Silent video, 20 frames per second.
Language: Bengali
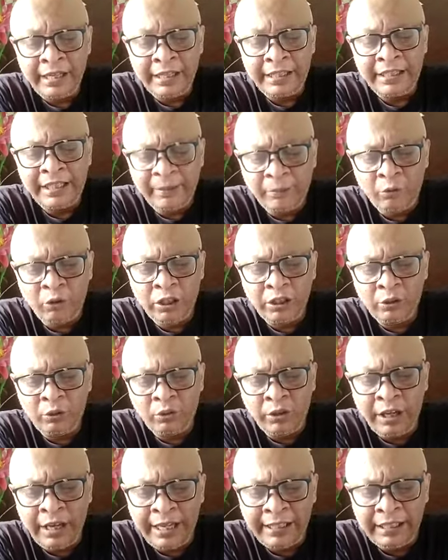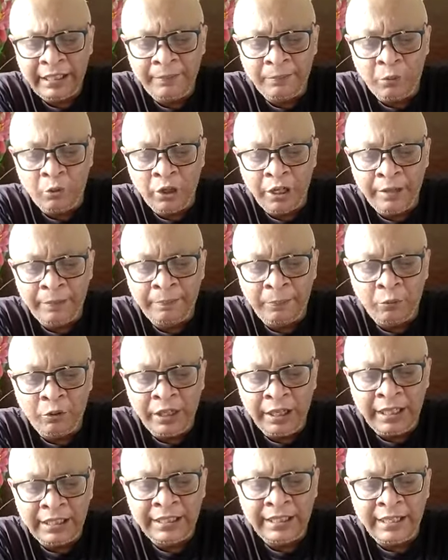সে মনের দুঃখে একদিন বনের
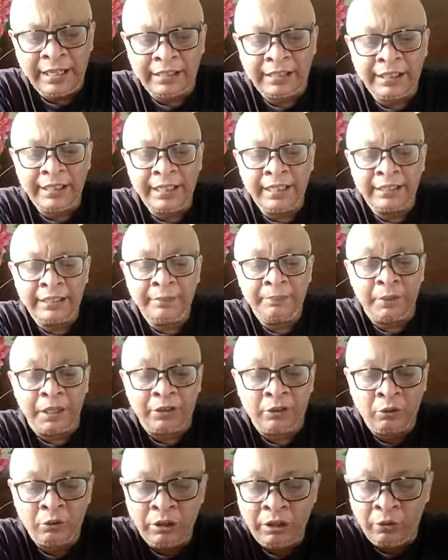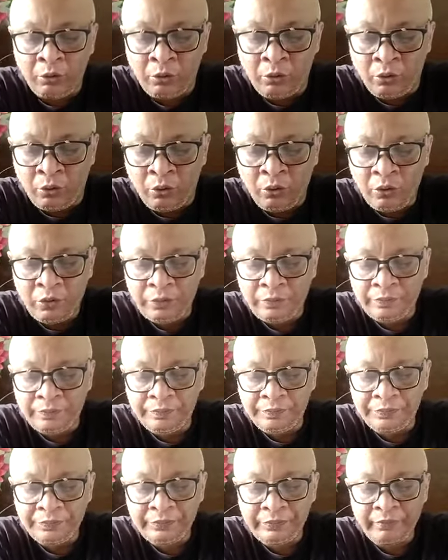পরীর কাছে কাঁদতে কাঁদতে প্রার্থনা করল
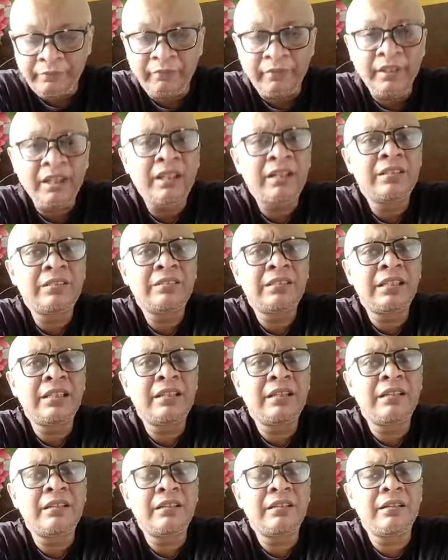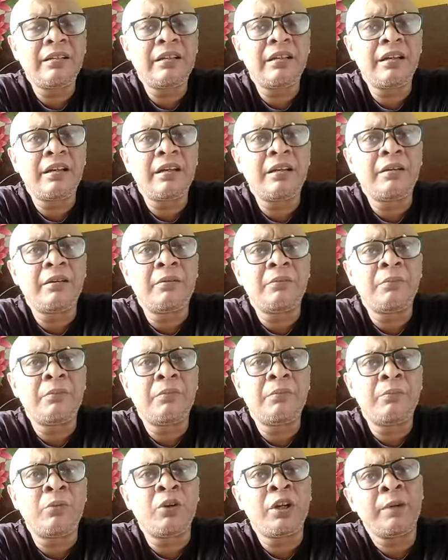যে
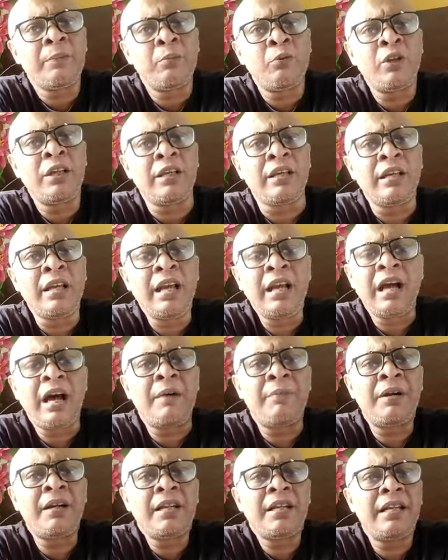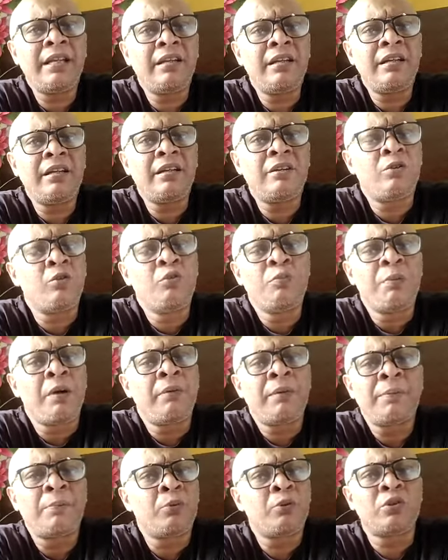বনের পরি আমার এই রূপ
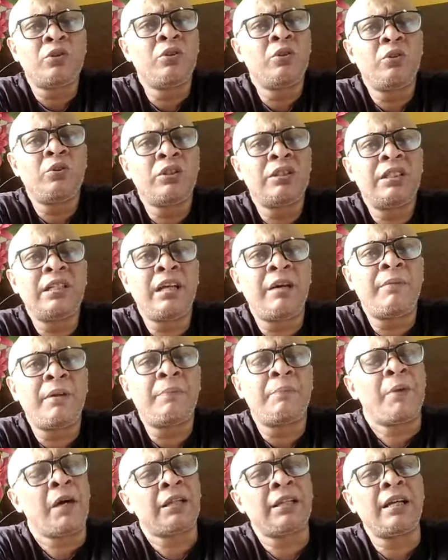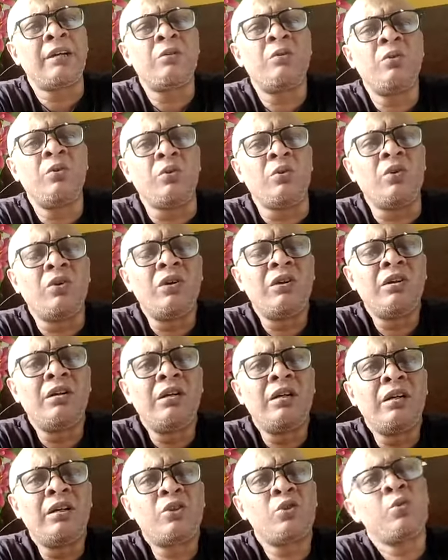আমার পছন্দ হচ্ছে না আমার পাতাগুলো
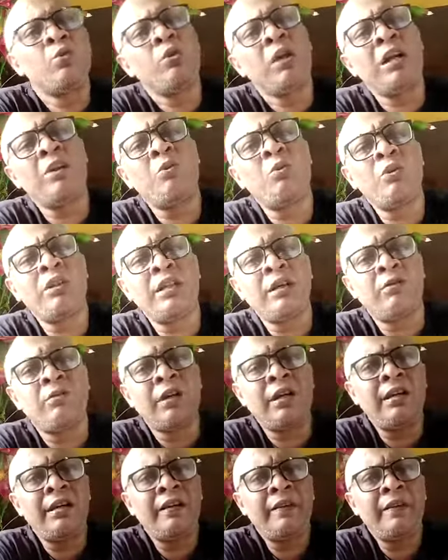সোনার করে দাও না